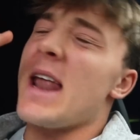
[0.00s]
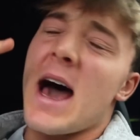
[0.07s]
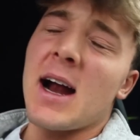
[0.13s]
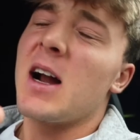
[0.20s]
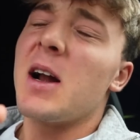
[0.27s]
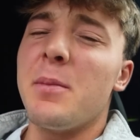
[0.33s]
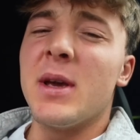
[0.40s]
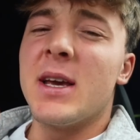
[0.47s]

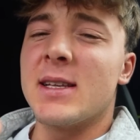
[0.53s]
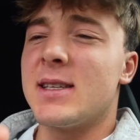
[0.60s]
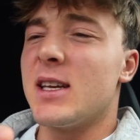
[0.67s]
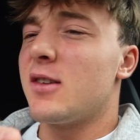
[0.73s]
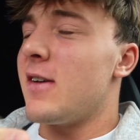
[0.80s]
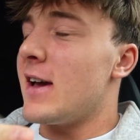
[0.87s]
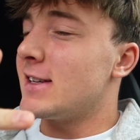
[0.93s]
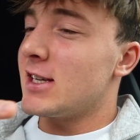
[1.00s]
Nagelt mich jetzt
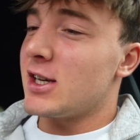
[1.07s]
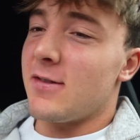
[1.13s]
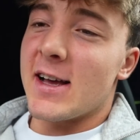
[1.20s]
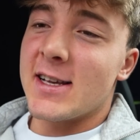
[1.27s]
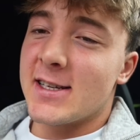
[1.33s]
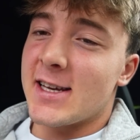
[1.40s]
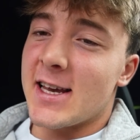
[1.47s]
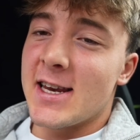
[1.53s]
nicht fest Preis, ich
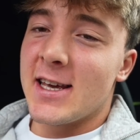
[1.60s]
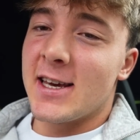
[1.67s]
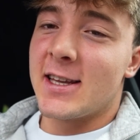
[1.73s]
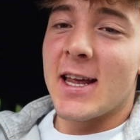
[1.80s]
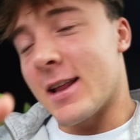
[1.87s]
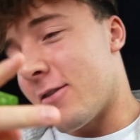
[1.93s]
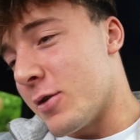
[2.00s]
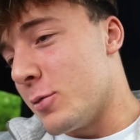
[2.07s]
weiß es eh
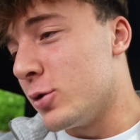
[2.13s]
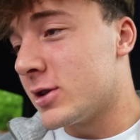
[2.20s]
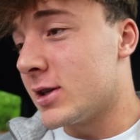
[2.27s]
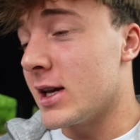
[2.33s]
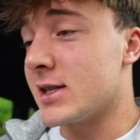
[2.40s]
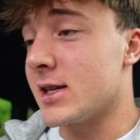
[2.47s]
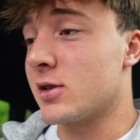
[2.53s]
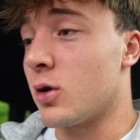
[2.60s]
nicht. Dafür müsste
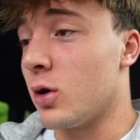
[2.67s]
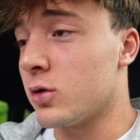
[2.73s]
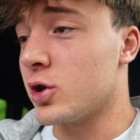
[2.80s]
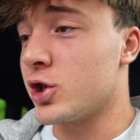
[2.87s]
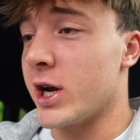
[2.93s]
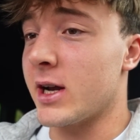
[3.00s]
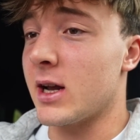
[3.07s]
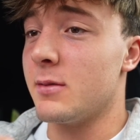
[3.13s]
ich jetzt das Konto
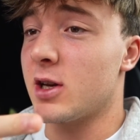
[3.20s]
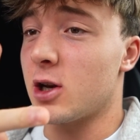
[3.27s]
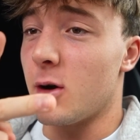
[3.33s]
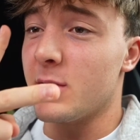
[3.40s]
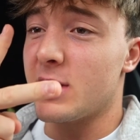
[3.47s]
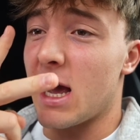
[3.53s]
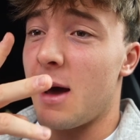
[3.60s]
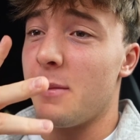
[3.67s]
checken. Aber ich
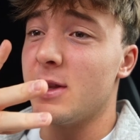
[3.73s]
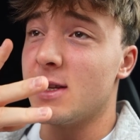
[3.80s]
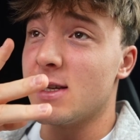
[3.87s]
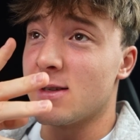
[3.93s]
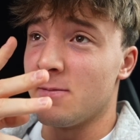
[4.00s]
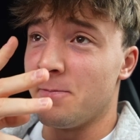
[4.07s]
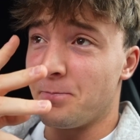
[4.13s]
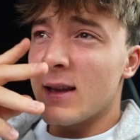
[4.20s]
glaube, ich habe in
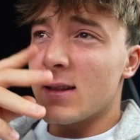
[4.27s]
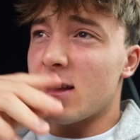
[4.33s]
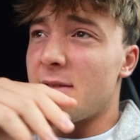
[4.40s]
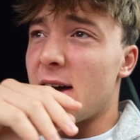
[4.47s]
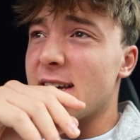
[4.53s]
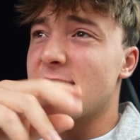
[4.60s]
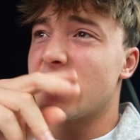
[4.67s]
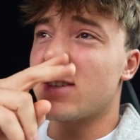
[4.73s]
diesen, da
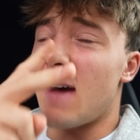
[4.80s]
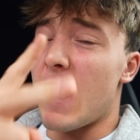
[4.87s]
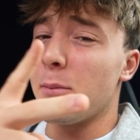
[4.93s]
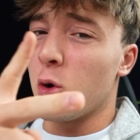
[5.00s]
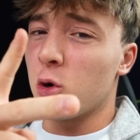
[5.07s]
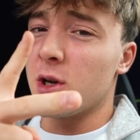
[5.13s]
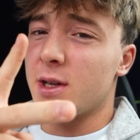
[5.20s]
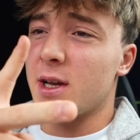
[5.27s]
war ich zwei
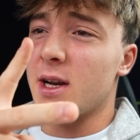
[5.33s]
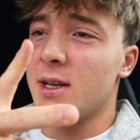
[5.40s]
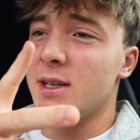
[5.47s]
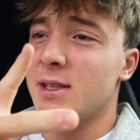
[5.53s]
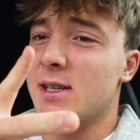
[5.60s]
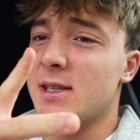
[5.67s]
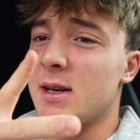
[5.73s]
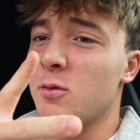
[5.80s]
Monate dann
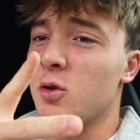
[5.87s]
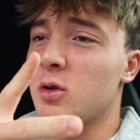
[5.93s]
insgesamt